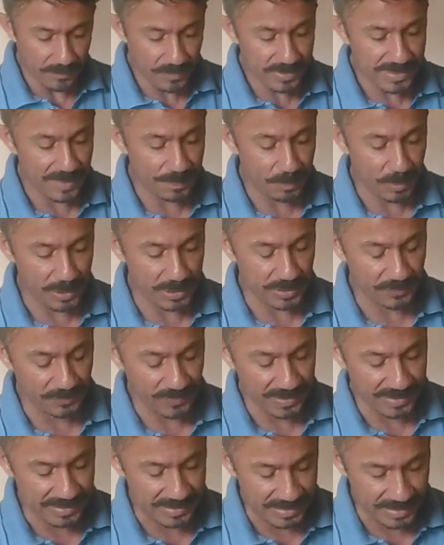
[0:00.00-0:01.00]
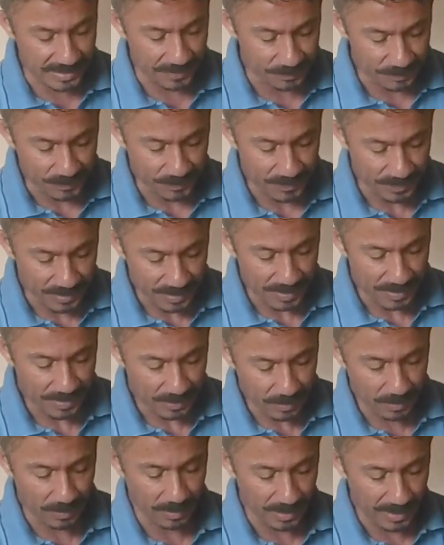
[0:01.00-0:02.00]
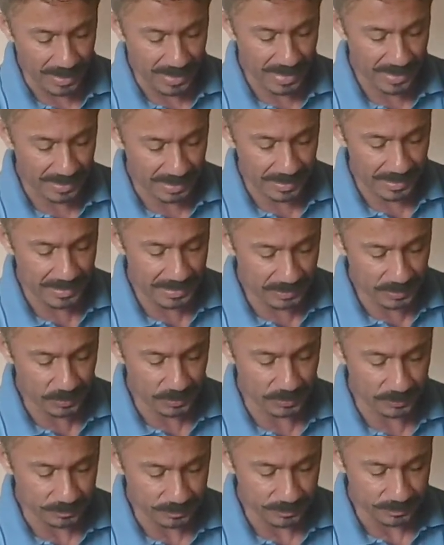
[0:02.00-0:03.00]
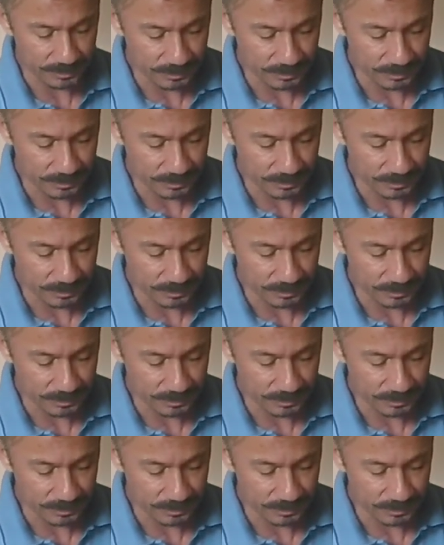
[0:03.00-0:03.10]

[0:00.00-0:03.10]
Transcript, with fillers: Você pode fazer ó, ralando